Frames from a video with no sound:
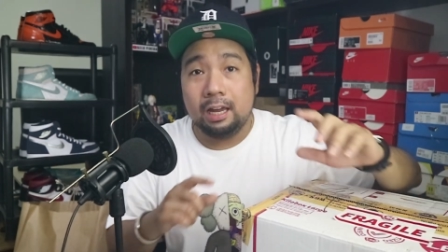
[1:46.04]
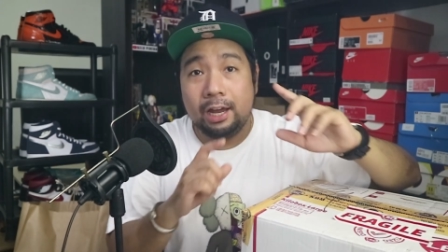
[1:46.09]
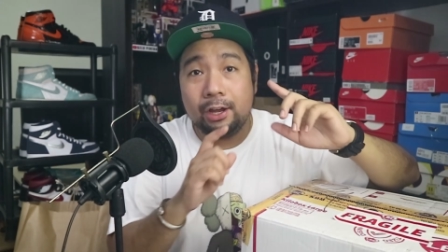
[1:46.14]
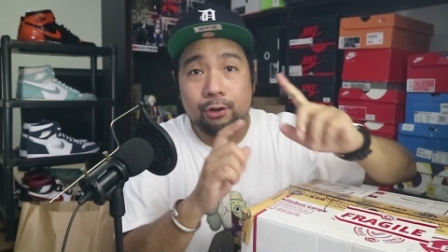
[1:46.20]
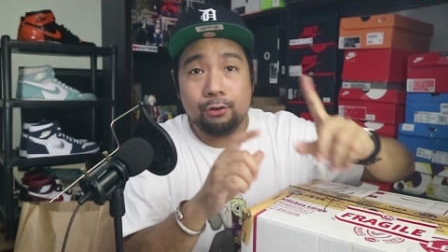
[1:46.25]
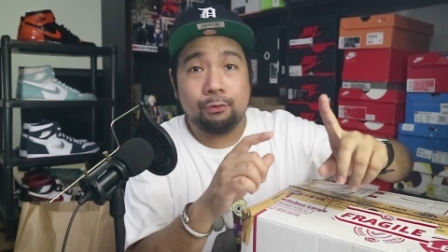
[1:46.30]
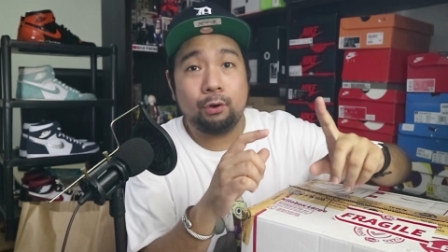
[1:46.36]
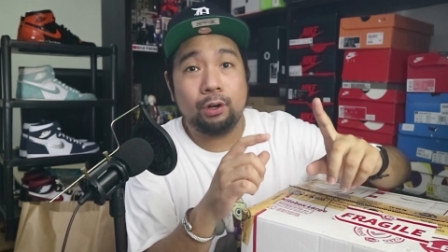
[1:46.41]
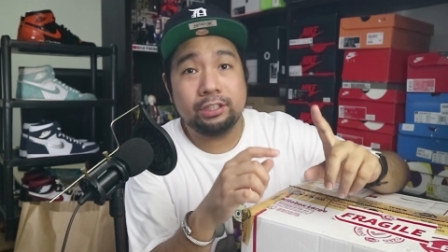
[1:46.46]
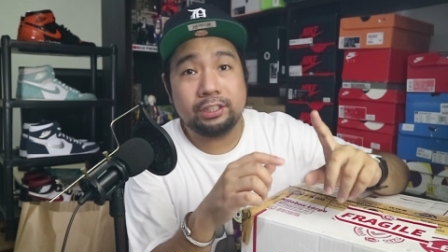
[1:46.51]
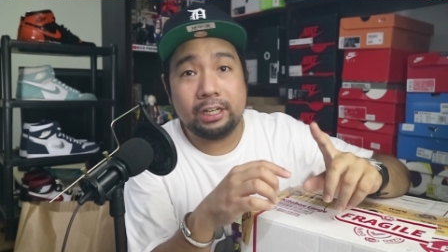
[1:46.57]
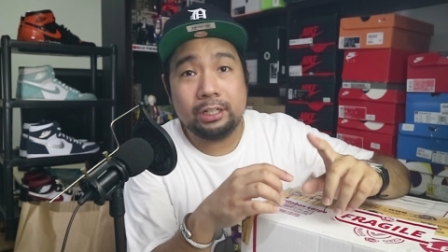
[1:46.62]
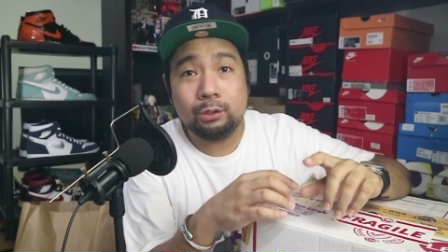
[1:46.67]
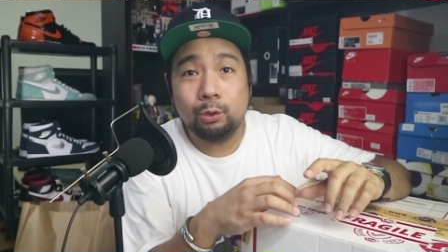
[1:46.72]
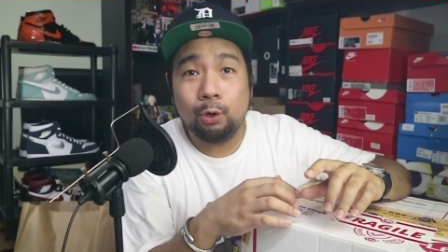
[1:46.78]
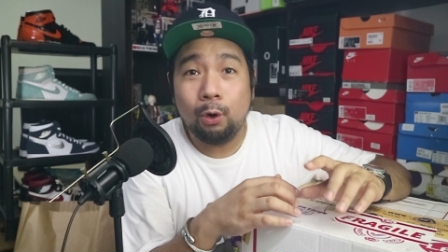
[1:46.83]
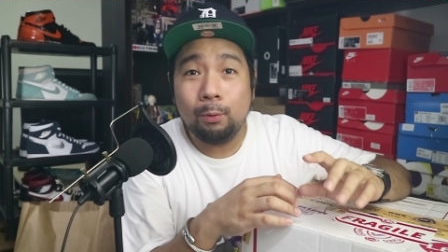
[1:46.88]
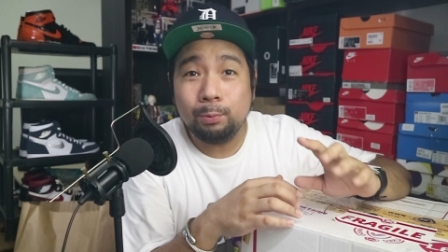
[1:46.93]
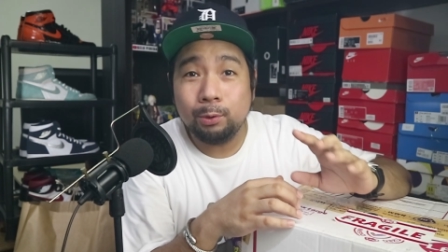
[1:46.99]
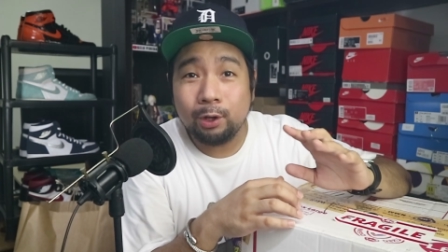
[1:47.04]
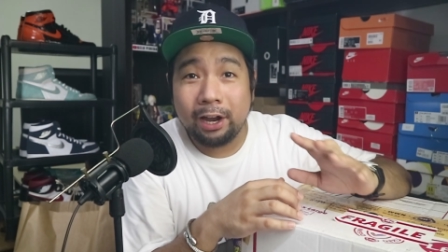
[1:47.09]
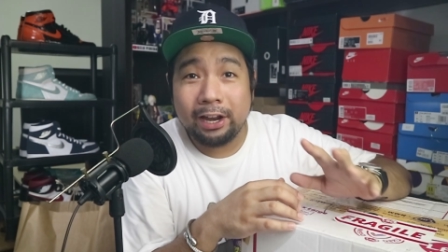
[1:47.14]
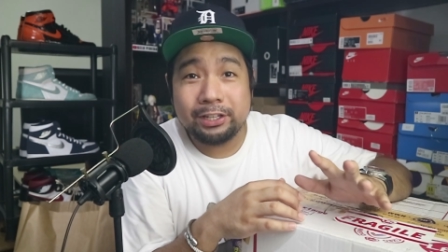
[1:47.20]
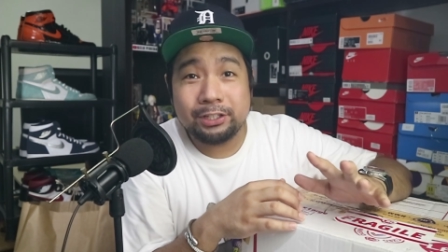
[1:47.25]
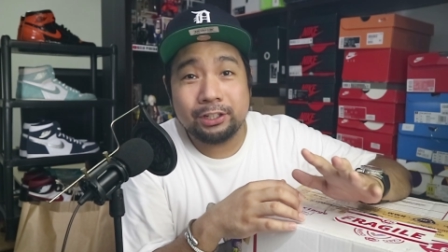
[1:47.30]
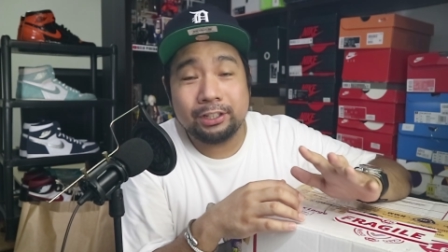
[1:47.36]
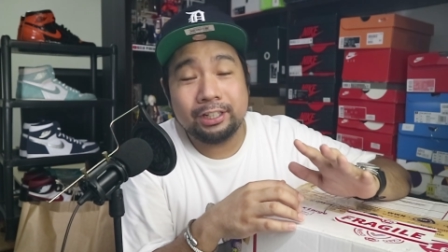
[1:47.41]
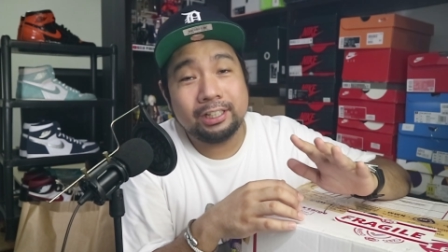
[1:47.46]
And of course, I do hope you
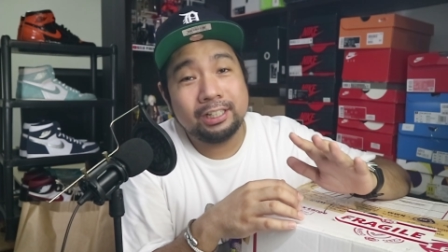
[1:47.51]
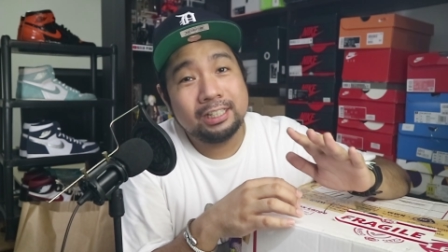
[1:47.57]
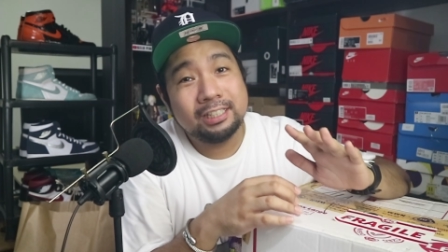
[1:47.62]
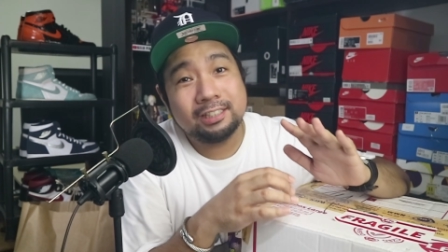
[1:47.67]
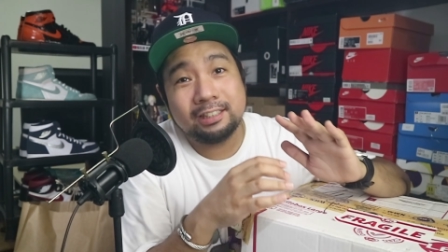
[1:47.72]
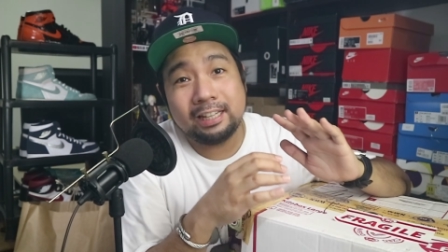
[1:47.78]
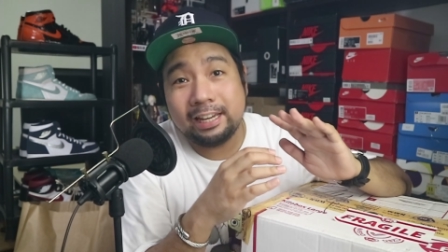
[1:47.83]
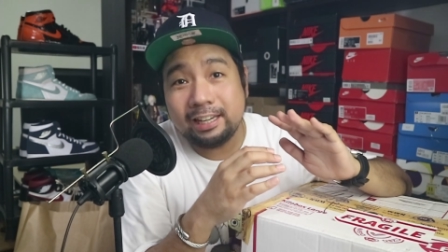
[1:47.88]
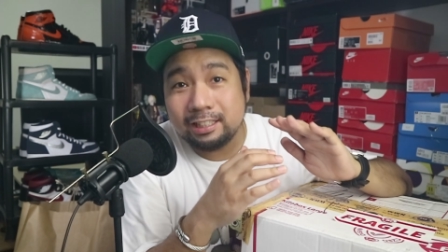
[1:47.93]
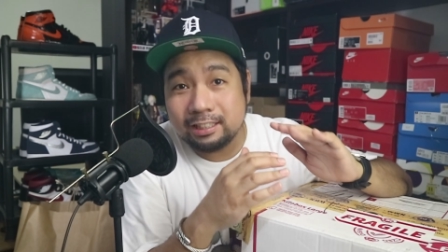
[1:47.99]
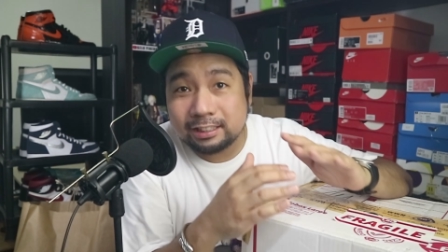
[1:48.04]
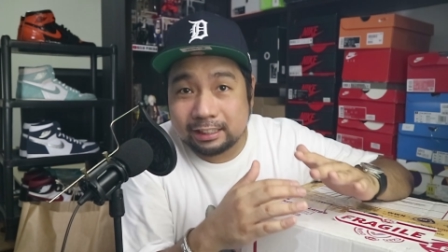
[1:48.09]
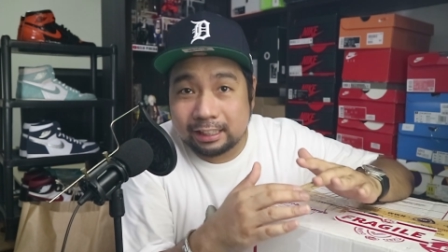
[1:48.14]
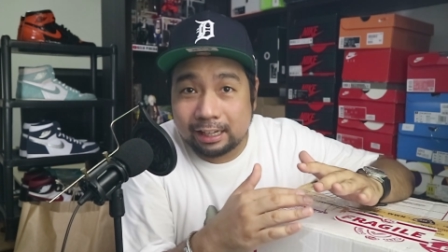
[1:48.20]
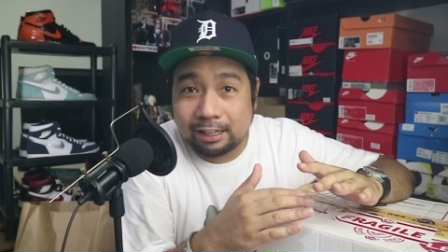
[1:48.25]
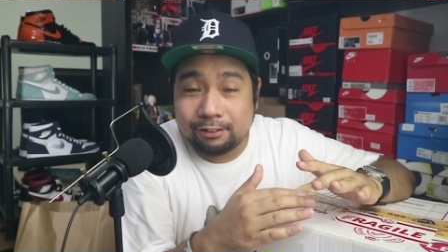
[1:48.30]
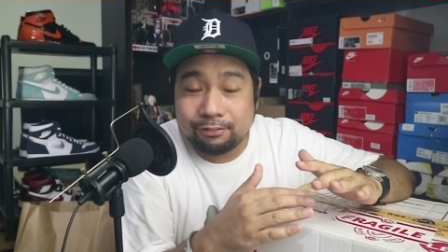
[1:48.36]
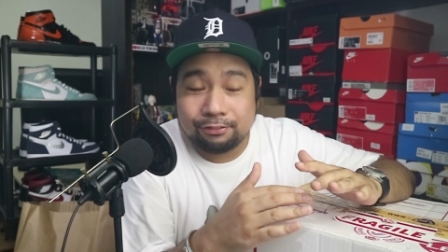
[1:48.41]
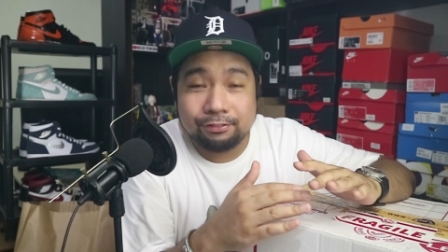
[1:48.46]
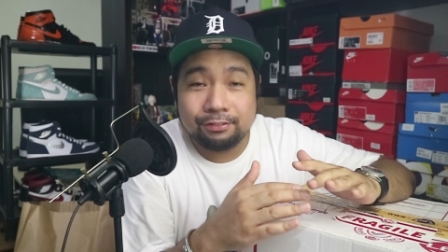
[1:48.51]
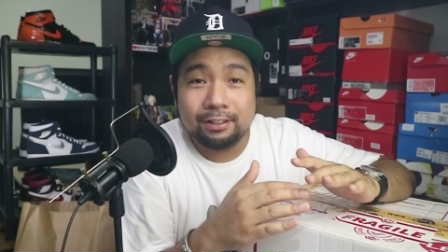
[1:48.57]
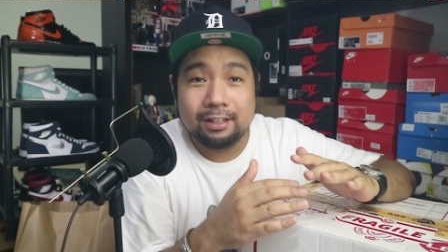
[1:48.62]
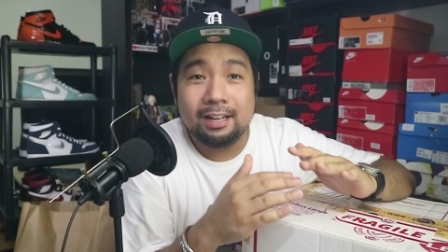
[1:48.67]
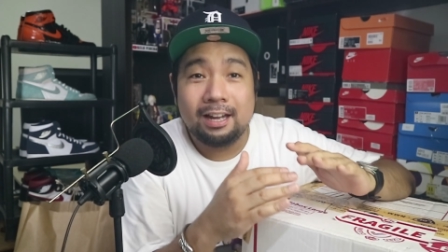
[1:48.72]
guys are staying safe.